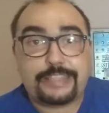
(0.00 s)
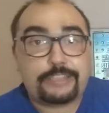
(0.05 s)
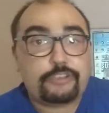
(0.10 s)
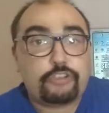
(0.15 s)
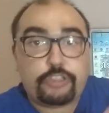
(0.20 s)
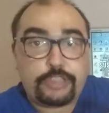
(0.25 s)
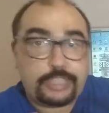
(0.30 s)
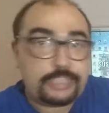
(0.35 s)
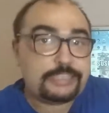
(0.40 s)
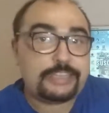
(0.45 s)
De
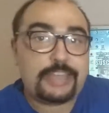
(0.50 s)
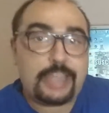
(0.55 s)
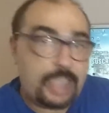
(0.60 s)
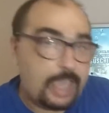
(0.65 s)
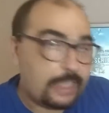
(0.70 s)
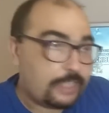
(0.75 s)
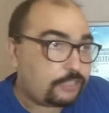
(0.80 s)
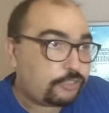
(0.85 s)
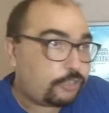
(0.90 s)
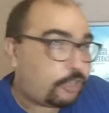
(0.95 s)
hecho,
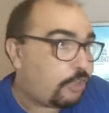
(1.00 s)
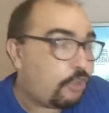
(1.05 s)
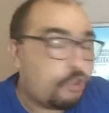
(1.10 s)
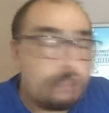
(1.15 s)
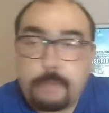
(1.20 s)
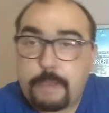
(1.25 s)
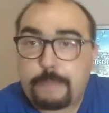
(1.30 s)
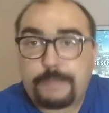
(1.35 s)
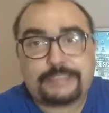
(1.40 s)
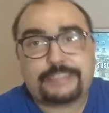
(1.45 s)
Disney ha dicho que
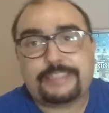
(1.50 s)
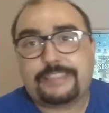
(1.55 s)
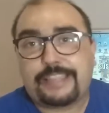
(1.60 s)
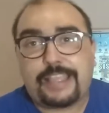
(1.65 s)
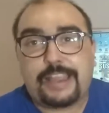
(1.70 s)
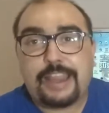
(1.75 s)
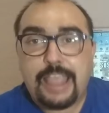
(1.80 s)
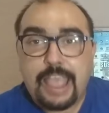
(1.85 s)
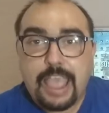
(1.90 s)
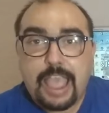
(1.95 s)
no iba a
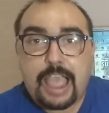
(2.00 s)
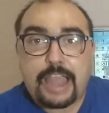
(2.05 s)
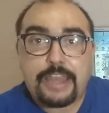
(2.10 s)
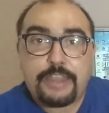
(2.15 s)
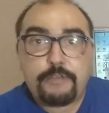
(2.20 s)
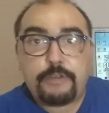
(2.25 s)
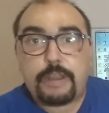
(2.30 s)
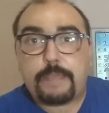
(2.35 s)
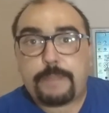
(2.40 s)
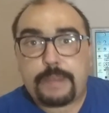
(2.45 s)
presentar a
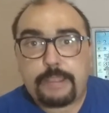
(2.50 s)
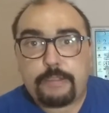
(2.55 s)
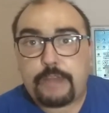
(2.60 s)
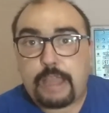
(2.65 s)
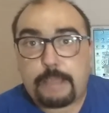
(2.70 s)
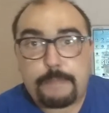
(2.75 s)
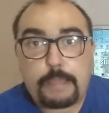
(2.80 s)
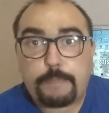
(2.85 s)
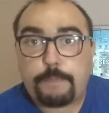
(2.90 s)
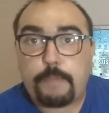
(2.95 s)
ninguna
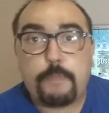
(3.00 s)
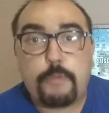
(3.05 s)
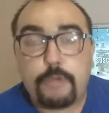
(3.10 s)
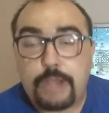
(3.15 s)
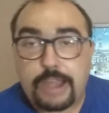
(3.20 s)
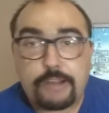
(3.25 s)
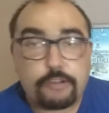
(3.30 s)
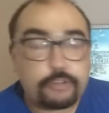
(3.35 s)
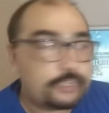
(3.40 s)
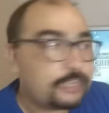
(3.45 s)
película más
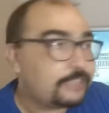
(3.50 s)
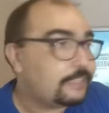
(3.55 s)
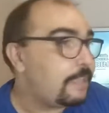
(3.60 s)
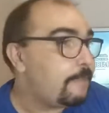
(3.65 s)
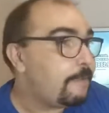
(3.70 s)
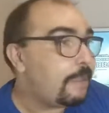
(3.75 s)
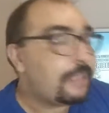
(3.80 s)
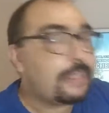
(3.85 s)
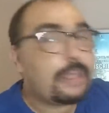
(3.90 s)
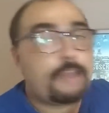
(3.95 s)
popular, o sea,
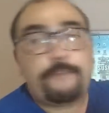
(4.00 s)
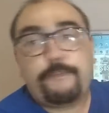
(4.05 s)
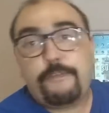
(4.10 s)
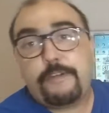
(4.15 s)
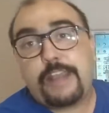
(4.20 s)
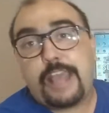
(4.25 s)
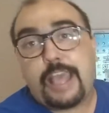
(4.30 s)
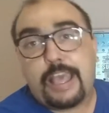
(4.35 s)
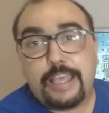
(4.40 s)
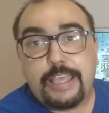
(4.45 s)
se iba a quedar
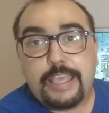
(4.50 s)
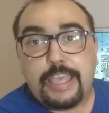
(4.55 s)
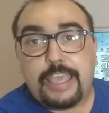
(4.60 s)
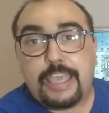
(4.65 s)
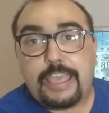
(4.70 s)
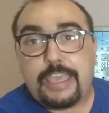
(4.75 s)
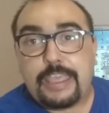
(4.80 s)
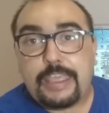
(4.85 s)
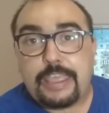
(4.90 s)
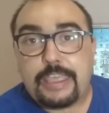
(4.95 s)
fuera
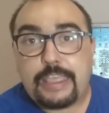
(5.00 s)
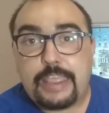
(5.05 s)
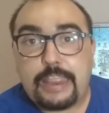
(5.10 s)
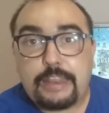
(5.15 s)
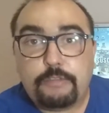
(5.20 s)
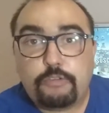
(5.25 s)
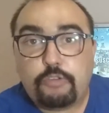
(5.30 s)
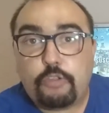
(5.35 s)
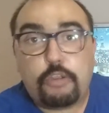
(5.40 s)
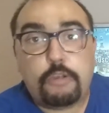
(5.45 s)
eh,
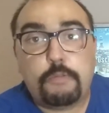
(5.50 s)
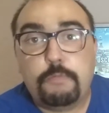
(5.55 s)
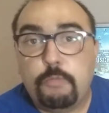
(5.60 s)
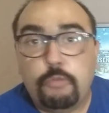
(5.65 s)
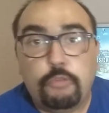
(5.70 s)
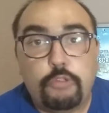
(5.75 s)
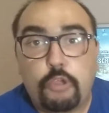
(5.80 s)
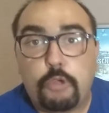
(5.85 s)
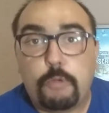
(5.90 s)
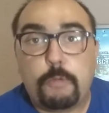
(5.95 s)
en todo el
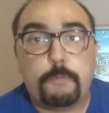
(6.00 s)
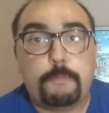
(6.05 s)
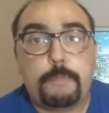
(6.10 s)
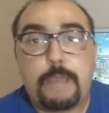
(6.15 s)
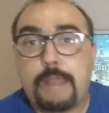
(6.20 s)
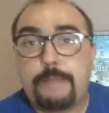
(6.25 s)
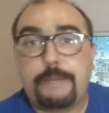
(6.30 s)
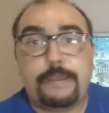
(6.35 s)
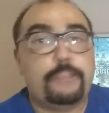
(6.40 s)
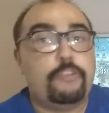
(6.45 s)
mundo
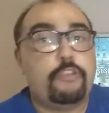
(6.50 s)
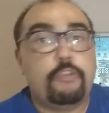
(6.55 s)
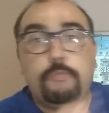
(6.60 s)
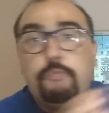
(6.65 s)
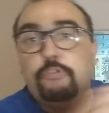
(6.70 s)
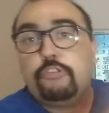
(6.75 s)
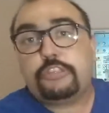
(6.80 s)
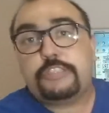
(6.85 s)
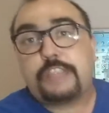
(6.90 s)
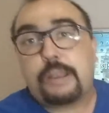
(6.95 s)
Marvel y todo
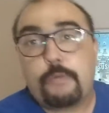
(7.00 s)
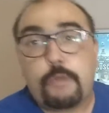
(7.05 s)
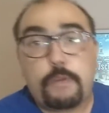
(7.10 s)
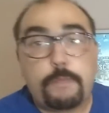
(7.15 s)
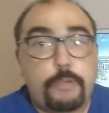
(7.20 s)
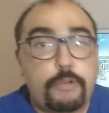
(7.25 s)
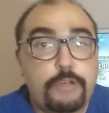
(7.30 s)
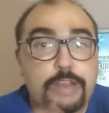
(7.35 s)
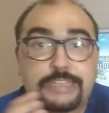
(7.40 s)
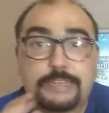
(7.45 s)
el mundo Star
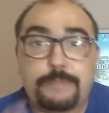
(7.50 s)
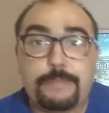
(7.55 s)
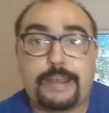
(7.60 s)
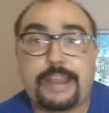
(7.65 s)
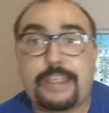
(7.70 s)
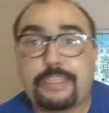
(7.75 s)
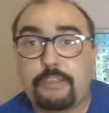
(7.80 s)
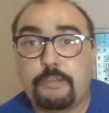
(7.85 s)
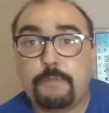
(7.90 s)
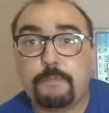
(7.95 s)
Wars por una simple
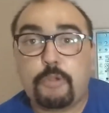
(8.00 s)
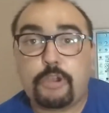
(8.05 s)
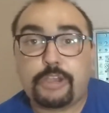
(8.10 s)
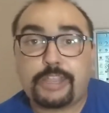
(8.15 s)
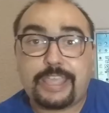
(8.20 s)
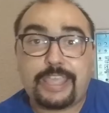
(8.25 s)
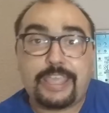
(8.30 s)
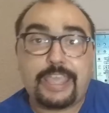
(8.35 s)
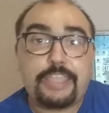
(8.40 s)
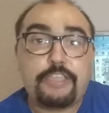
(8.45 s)
razón,
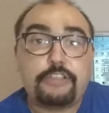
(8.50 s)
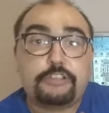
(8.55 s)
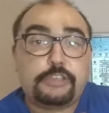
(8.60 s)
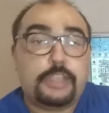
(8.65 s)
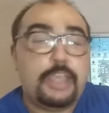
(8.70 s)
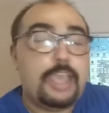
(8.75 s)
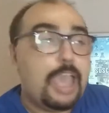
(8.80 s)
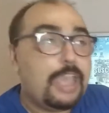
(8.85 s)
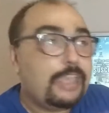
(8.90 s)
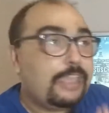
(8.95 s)
porque
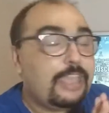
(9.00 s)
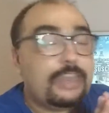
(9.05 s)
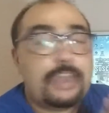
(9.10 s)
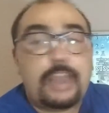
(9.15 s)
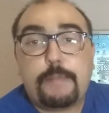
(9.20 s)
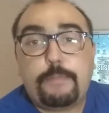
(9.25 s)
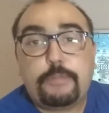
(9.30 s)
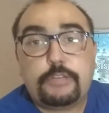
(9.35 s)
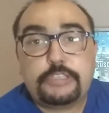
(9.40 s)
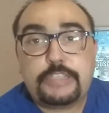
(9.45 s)
ellos
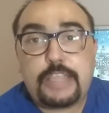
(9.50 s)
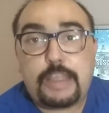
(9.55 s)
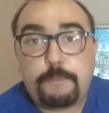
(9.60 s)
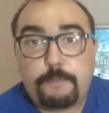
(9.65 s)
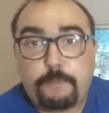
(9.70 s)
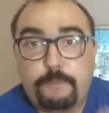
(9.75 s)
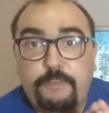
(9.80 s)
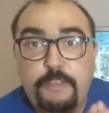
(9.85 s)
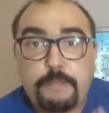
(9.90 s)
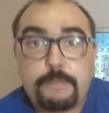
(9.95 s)
quieren
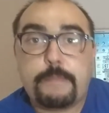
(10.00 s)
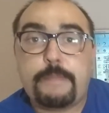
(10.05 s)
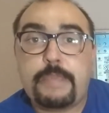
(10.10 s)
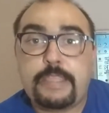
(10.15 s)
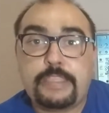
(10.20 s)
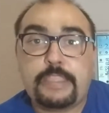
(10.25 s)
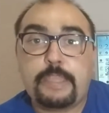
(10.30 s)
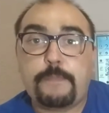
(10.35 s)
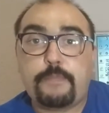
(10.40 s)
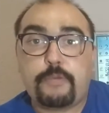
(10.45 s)
apostar
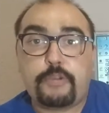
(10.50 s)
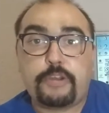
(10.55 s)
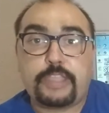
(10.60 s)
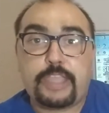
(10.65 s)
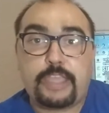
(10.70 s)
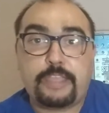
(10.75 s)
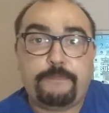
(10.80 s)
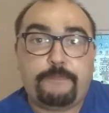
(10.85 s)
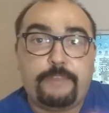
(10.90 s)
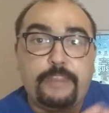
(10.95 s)
firmemente
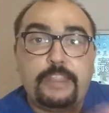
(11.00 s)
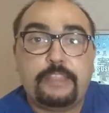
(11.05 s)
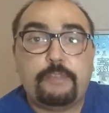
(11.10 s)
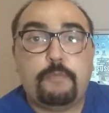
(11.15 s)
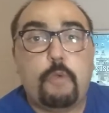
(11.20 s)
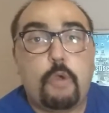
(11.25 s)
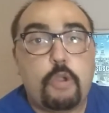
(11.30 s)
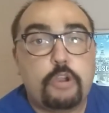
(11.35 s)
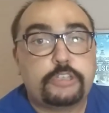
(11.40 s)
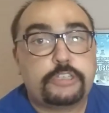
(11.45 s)
porque
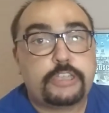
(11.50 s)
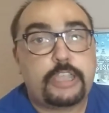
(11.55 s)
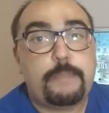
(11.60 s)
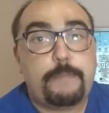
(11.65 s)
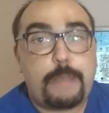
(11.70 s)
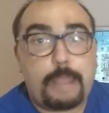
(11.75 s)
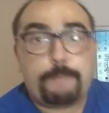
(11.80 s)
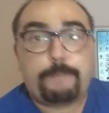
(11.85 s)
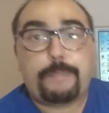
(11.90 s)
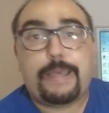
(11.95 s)
Infinite Wars
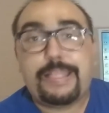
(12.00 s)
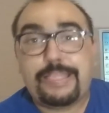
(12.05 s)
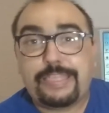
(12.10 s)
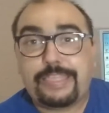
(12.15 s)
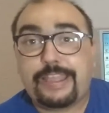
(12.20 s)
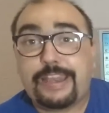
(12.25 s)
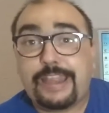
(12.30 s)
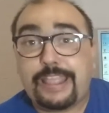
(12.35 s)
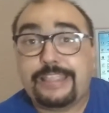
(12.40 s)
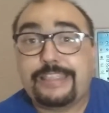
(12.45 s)
y Black
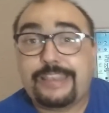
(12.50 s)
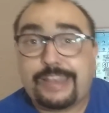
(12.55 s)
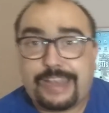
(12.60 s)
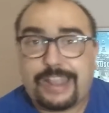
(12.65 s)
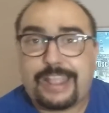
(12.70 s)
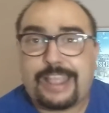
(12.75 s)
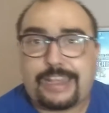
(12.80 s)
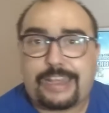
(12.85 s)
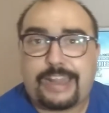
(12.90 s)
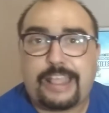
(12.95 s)
Panther entren
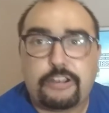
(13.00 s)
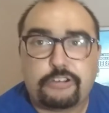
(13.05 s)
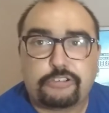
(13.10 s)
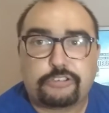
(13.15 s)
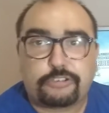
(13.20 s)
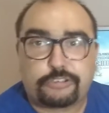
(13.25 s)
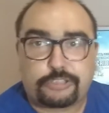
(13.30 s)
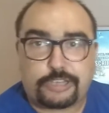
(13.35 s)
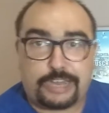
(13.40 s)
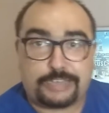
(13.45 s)
en la carrera de
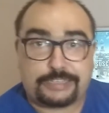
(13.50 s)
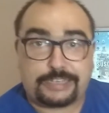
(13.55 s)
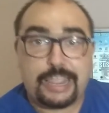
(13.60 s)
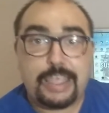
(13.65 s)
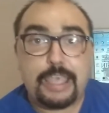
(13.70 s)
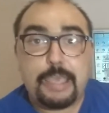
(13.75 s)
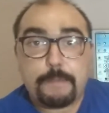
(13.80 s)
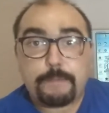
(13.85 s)
los Oscars.